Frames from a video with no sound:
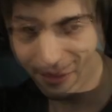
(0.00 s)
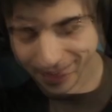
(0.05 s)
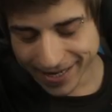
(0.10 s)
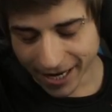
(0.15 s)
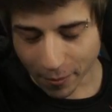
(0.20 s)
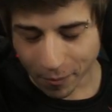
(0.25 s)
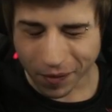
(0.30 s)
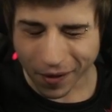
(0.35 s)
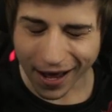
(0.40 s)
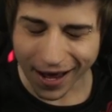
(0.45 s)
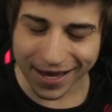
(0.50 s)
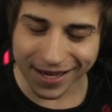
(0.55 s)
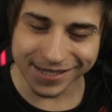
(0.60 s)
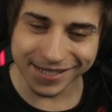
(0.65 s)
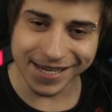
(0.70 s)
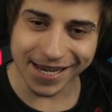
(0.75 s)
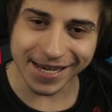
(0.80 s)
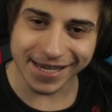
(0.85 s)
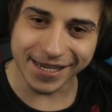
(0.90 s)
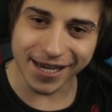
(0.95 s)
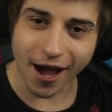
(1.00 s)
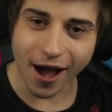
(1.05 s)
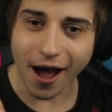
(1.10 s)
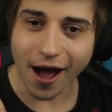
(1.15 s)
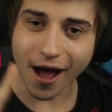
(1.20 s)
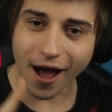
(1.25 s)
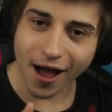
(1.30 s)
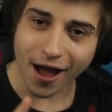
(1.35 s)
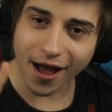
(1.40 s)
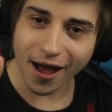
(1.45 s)
Yapay
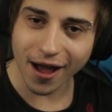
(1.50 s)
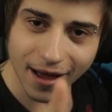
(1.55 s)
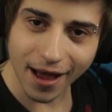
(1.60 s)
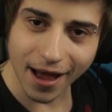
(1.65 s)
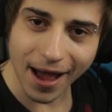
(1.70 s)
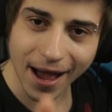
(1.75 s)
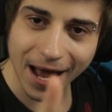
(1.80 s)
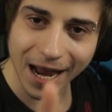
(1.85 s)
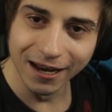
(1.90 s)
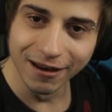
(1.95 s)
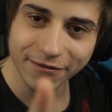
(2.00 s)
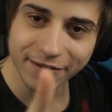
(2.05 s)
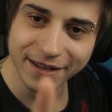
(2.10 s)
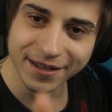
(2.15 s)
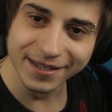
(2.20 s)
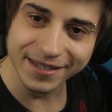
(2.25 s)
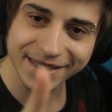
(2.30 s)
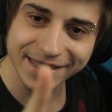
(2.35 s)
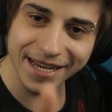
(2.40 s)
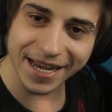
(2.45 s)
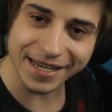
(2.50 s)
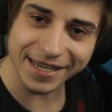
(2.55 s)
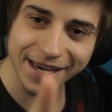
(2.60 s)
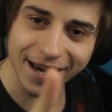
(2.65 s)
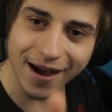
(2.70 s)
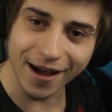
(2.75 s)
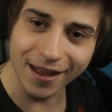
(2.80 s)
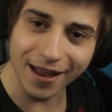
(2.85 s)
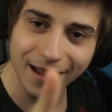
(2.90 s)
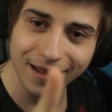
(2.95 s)
zeka. Elvin
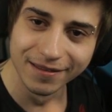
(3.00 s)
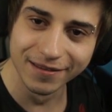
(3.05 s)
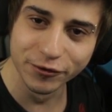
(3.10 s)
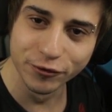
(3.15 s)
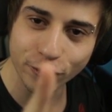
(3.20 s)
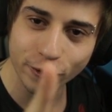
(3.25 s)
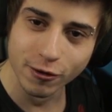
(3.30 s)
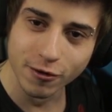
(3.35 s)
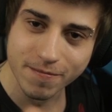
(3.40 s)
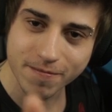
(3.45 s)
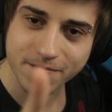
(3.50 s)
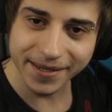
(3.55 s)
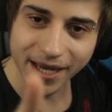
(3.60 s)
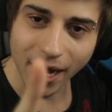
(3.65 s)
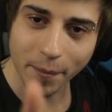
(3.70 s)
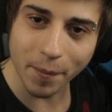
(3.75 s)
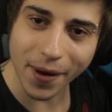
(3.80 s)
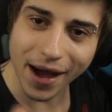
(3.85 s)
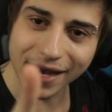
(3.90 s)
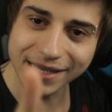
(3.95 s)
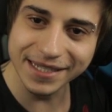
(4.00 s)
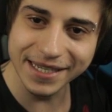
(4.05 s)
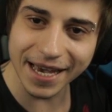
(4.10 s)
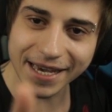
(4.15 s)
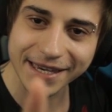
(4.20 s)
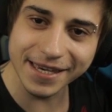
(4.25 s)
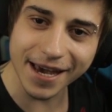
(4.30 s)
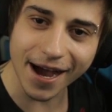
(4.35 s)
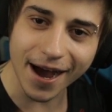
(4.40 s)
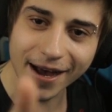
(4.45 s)
zekalandın oğlum. Yapay
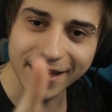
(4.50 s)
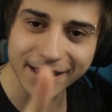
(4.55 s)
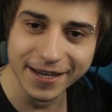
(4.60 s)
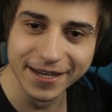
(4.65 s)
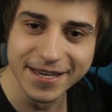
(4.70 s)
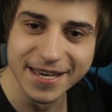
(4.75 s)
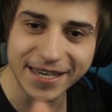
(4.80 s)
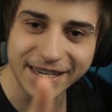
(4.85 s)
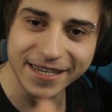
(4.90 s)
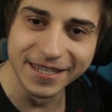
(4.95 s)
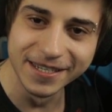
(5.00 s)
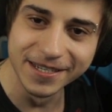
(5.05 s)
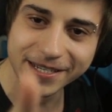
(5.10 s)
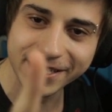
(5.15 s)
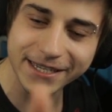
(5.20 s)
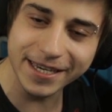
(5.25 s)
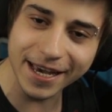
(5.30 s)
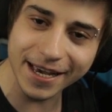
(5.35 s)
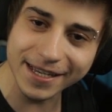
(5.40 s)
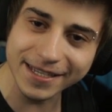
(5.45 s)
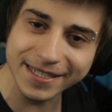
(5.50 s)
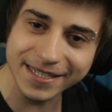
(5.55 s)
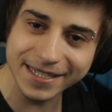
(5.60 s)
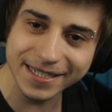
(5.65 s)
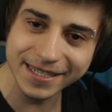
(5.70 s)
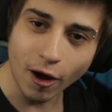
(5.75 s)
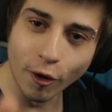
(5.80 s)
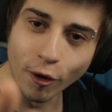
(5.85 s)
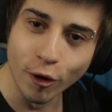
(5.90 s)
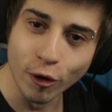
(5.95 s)
zekayı ikinci
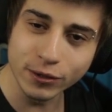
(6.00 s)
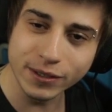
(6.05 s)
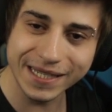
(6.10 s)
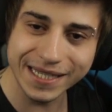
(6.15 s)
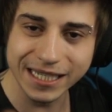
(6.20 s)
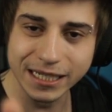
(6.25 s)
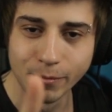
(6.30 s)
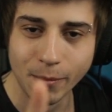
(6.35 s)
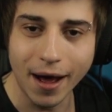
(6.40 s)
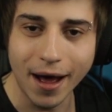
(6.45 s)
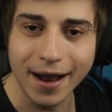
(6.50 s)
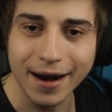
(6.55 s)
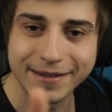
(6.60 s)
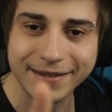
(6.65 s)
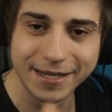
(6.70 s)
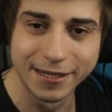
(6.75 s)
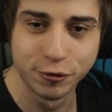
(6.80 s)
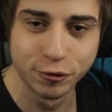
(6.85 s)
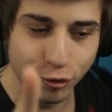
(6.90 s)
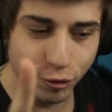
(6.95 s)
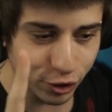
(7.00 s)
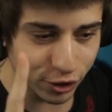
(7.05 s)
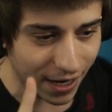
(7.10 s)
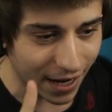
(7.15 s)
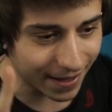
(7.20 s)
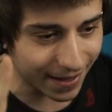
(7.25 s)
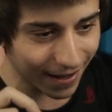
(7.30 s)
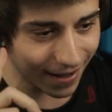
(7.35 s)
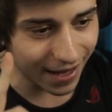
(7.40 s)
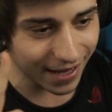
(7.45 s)
kez outsmart ediyoruz
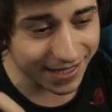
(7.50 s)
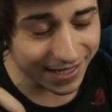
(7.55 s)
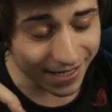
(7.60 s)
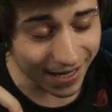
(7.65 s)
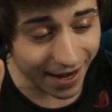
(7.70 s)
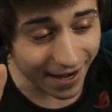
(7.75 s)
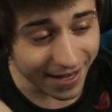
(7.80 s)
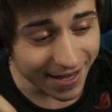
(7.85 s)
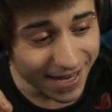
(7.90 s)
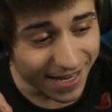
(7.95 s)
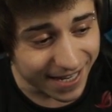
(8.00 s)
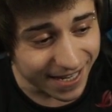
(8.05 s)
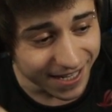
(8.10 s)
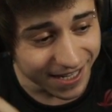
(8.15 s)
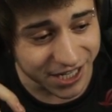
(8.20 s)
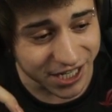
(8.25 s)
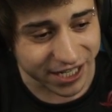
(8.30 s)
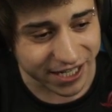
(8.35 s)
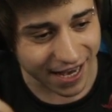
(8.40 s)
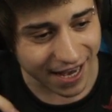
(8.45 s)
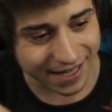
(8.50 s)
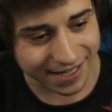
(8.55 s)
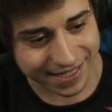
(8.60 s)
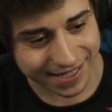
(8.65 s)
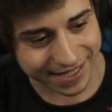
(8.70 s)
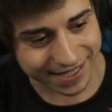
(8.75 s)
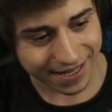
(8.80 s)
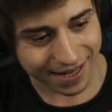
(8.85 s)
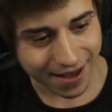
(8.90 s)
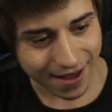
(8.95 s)
arkadaşlar. İkinci
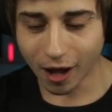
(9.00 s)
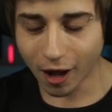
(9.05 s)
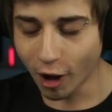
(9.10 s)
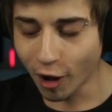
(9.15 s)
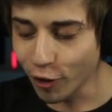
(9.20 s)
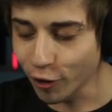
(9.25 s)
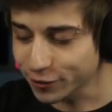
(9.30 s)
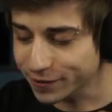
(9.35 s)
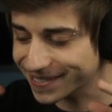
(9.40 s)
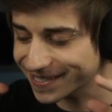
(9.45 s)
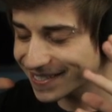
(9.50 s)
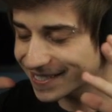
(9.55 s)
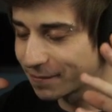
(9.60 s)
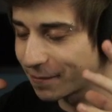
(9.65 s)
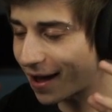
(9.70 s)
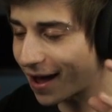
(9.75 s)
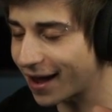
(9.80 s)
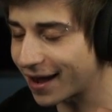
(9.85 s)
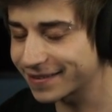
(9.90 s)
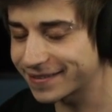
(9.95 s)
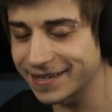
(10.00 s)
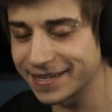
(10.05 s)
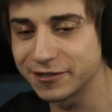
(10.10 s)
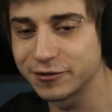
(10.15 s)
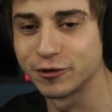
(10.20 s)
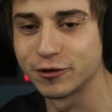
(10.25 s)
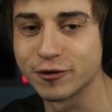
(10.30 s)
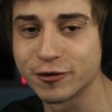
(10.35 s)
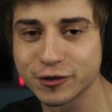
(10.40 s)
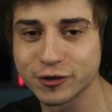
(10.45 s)
kez outsmart
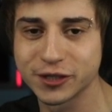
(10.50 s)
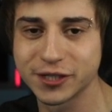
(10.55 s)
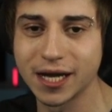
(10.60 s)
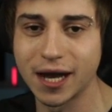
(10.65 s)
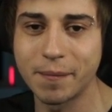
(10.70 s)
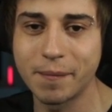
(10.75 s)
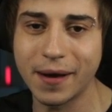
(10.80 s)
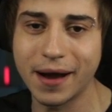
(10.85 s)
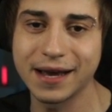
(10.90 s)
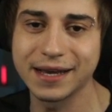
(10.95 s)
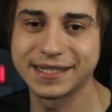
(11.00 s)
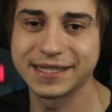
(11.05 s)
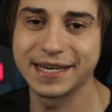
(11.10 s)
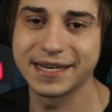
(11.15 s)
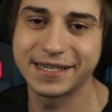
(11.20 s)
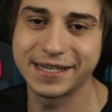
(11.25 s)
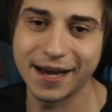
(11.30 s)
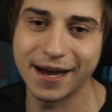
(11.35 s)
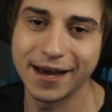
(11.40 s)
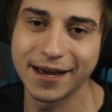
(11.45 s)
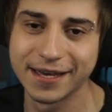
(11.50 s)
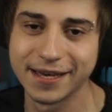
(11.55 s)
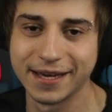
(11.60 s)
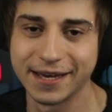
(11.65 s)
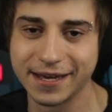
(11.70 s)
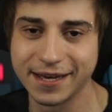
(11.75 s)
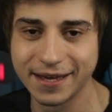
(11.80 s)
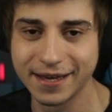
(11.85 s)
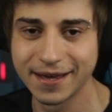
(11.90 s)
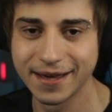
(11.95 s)
ediyoruz. Yapay
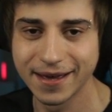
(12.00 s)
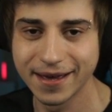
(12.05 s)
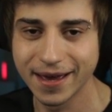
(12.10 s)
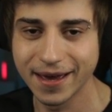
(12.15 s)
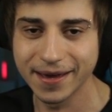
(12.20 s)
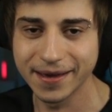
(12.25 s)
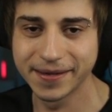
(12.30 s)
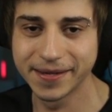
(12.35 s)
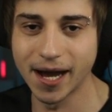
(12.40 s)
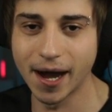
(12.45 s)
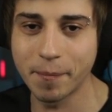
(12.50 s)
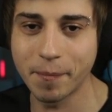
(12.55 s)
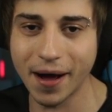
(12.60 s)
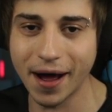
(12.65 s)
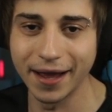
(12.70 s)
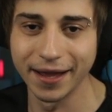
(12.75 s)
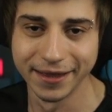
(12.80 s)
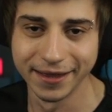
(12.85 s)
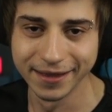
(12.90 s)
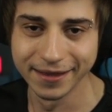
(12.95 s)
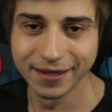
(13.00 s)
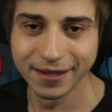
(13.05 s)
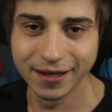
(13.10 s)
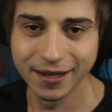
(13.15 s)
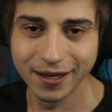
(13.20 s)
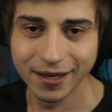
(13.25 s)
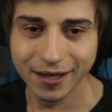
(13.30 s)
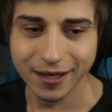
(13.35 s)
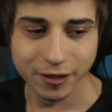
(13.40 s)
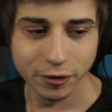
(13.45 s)
zekayı yapan
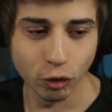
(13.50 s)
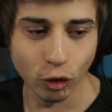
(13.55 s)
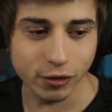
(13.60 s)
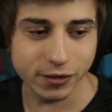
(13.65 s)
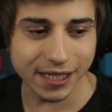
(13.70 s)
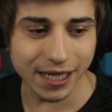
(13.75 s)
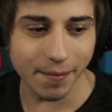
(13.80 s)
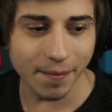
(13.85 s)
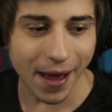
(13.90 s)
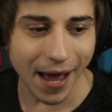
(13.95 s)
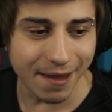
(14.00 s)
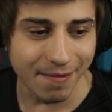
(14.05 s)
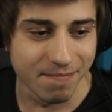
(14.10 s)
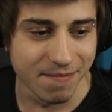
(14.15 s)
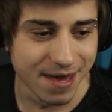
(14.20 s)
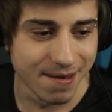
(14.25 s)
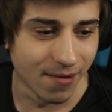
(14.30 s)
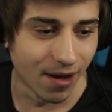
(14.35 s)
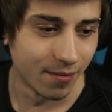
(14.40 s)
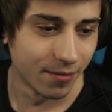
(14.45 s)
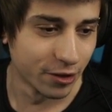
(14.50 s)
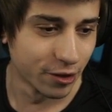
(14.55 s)
yoksa ben miyim?